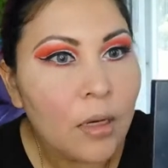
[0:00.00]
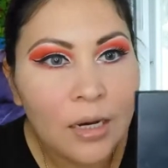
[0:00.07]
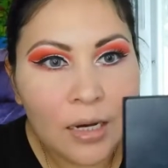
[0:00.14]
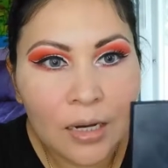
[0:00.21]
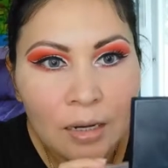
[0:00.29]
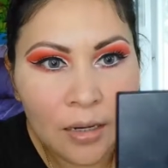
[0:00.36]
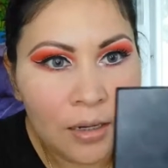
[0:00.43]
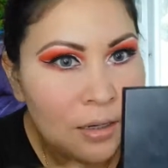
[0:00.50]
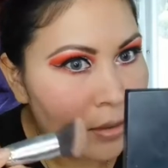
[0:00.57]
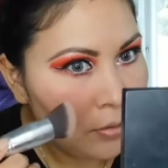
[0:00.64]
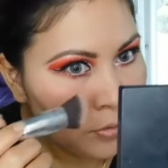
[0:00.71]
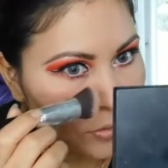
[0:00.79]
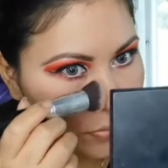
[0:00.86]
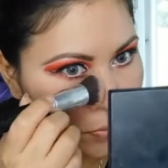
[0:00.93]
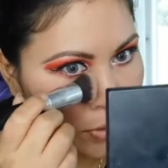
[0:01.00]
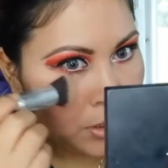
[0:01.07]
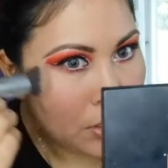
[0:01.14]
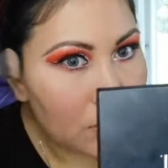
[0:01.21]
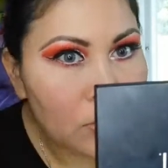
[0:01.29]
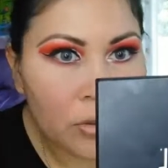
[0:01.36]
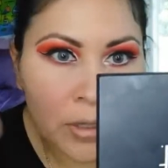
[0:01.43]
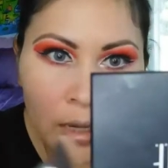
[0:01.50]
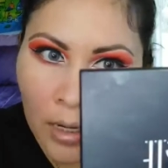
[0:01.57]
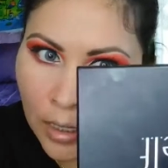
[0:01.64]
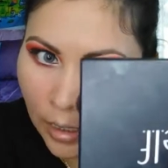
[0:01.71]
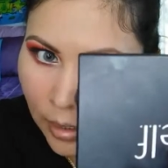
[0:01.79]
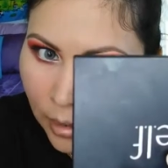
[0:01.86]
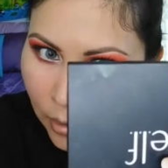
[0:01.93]
a ah, los brillitos que han
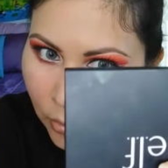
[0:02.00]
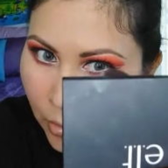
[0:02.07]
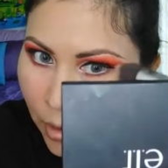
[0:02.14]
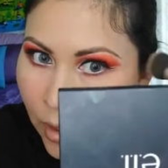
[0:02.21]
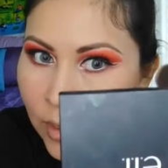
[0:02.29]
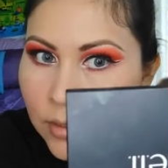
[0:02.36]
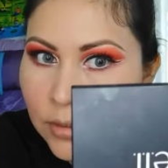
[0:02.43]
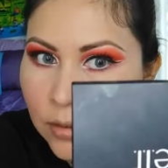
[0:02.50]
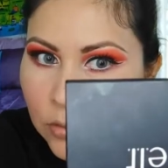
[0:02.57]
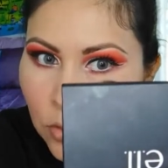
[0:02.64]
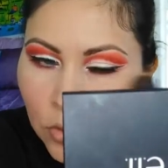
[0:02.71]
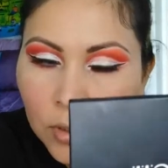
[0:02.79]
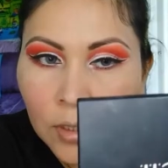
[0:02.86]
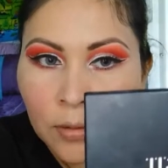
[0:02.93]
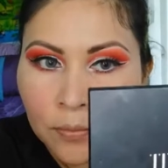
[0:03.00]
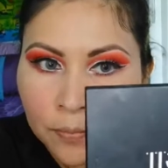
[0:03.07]
caído en esa zona